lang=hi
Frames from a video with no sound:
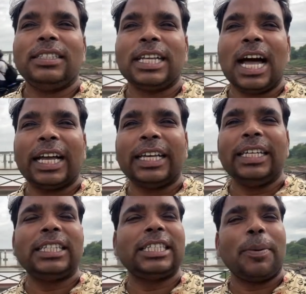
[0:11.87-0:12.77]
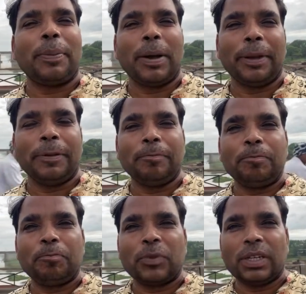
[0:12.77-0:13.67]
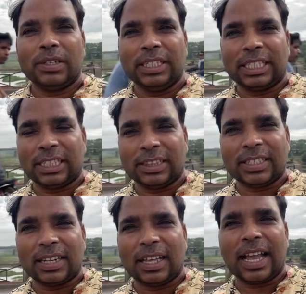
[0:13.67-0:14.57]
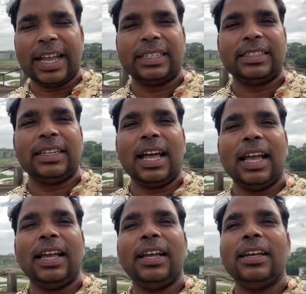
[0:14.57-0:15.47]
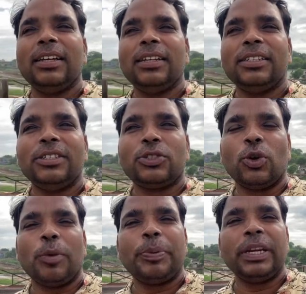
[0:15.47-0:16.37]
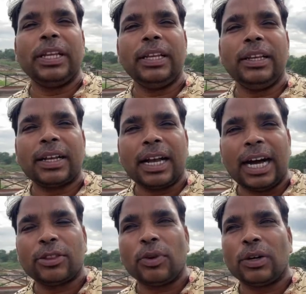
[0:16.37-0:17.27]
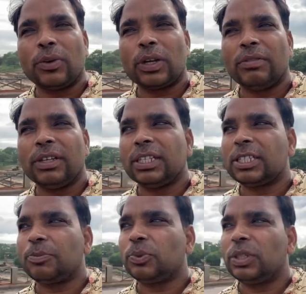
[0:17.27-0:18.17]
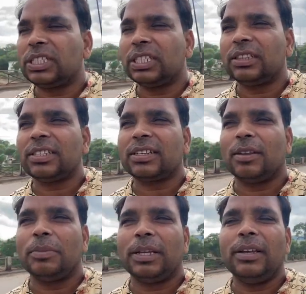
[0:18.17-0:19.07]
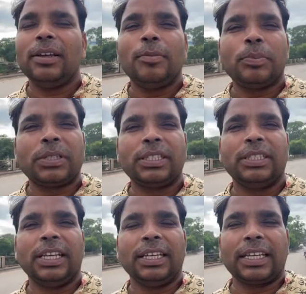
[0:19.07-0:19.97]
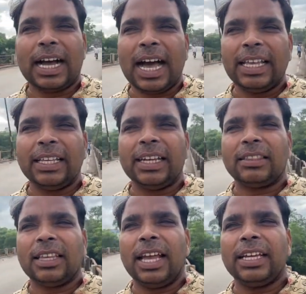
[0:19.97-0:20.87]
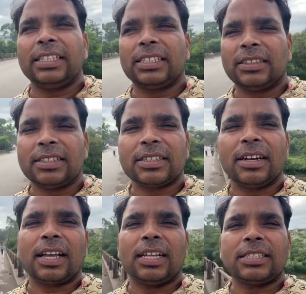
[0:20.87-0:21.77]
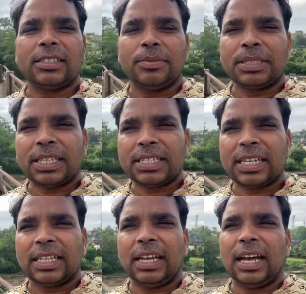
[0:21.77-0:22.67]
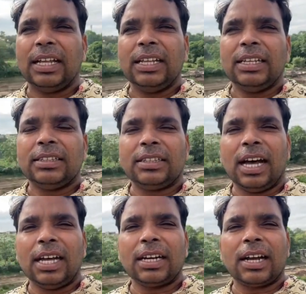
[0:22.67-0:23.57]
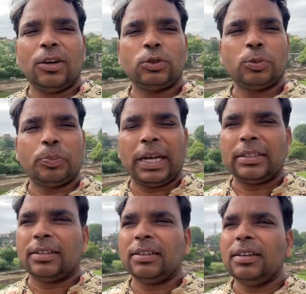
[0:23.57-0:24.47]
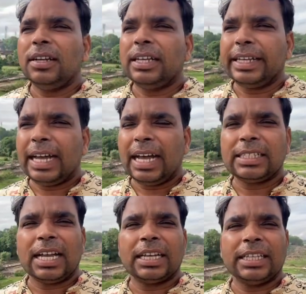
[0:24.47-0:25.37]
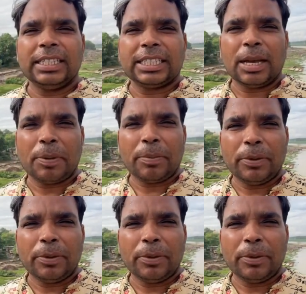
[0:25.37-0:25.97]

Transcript: जहांगीर चांपा ये छत्तीसगढ़ का एक ज़िला है जो अपनी खाद्यानों की वजह से पूरे छत्तीसगढ़ में प्रसिद्ध है कहा यह जाता है कि छत्तीसगढ़ का सबसे ज़्यादा धान का उत्पादन यहाँ जहांगीर चांपा में